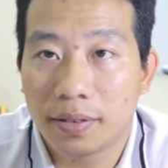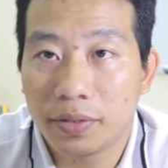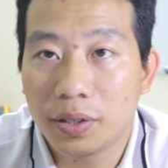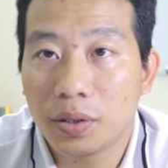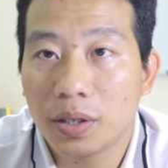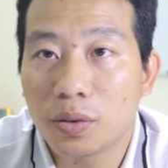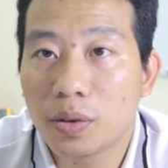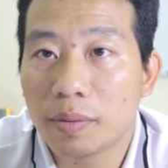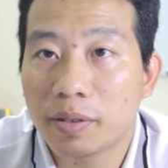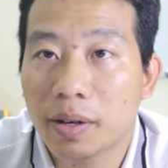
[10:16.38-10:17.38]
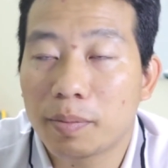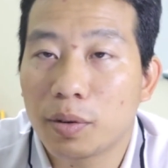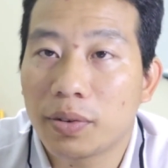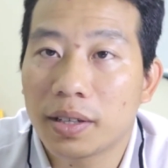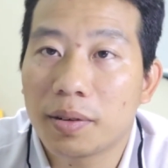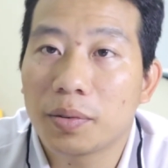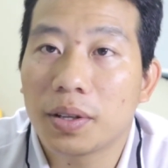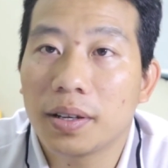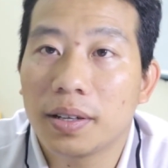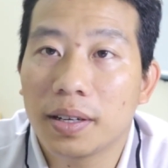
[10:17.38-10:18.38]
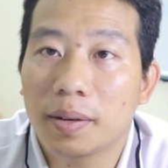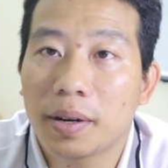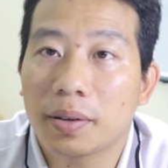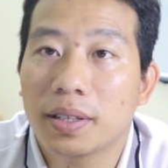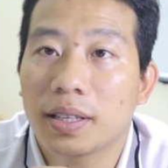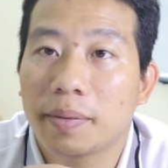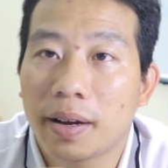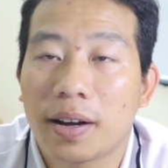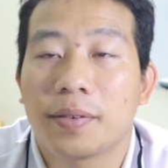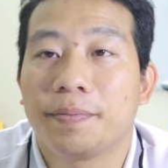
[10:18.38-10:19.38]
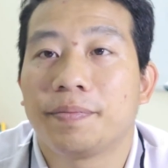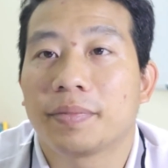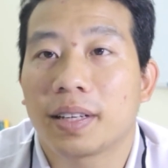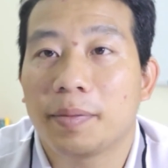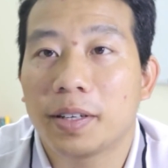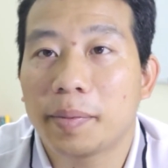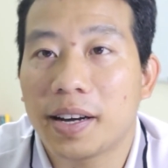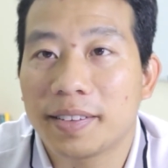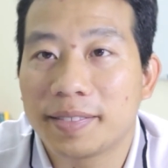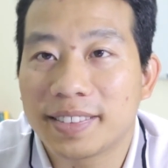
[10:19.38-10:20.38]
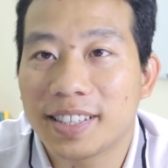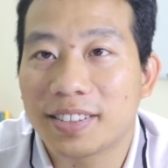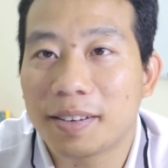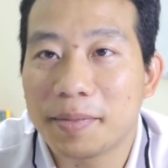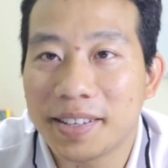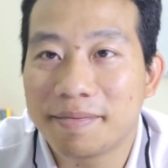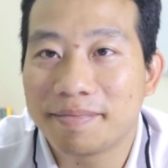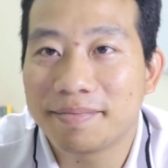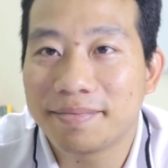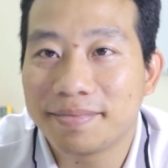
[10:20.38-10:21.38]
uh, video đã cung cấp cho các bạn một vài thông tin để các bạn có thể tham khảo cảm ơn các bạn chào tạm biệt